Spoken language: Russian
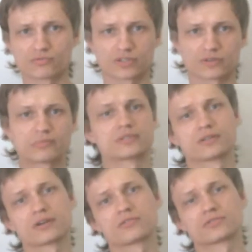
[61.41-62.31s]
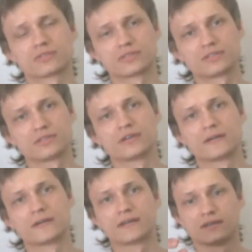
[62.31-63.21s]
я постараюсь найти
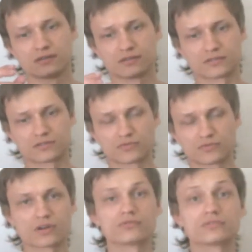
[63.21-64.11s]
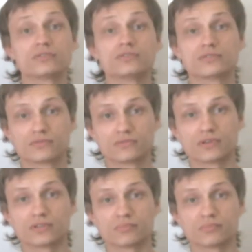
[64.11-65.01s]
э, свой какой-то
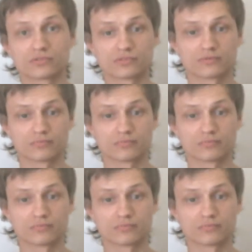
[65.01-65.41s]
индивидуальный подход,